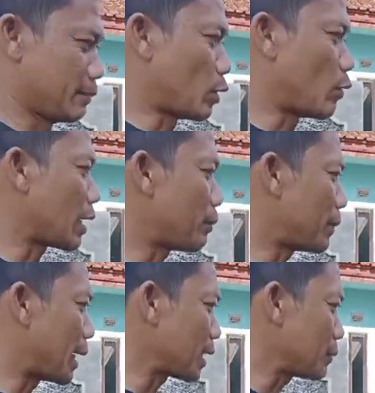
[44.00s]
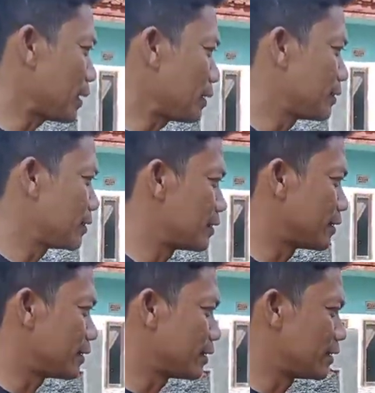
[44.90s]
Mau mangkat, Mang?
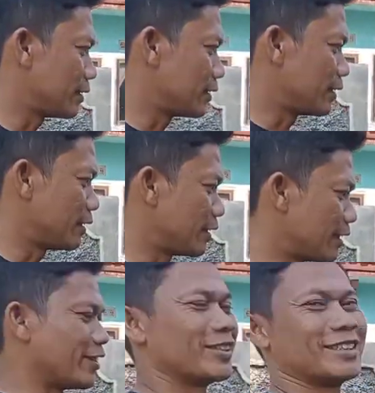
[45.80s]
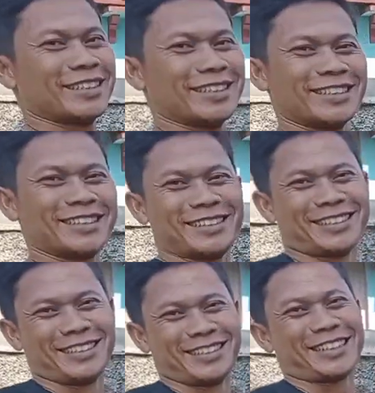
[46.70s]
tahun tuh.
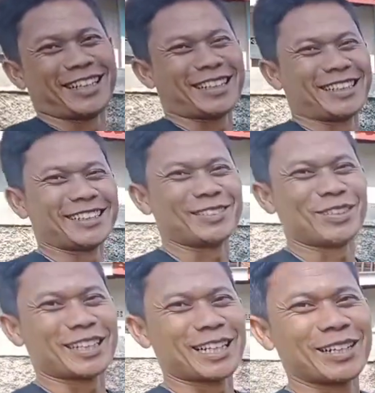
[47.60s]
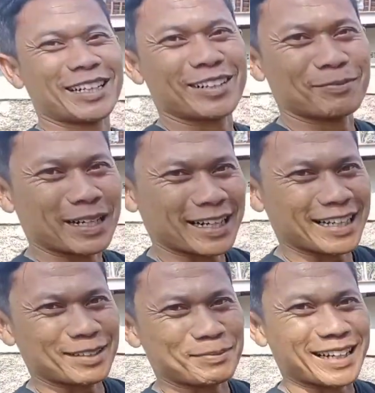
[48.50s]
Katanya si Mangga
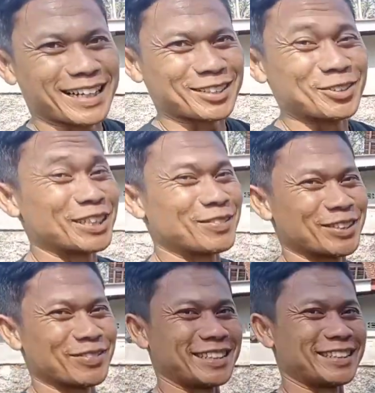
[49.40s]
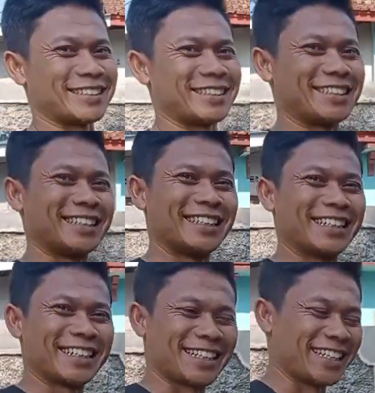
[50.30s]
bakal mangkat dulu teman-teman.
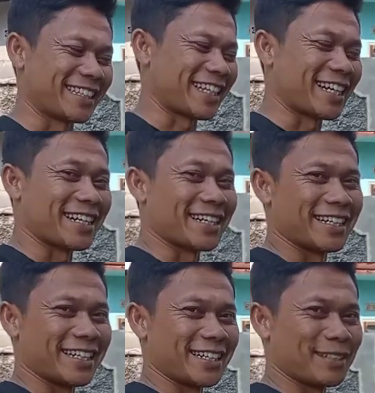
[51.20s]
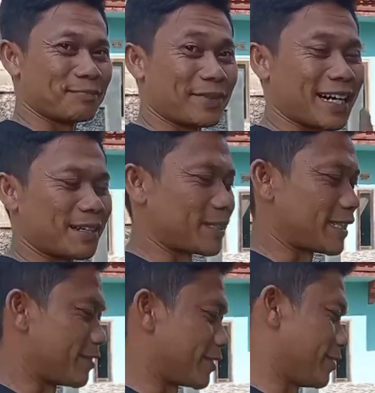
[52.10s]
Kita makan
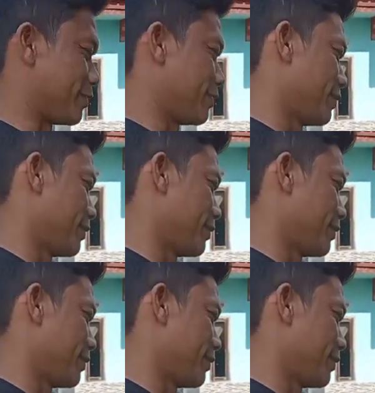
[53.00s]
batagor dulu.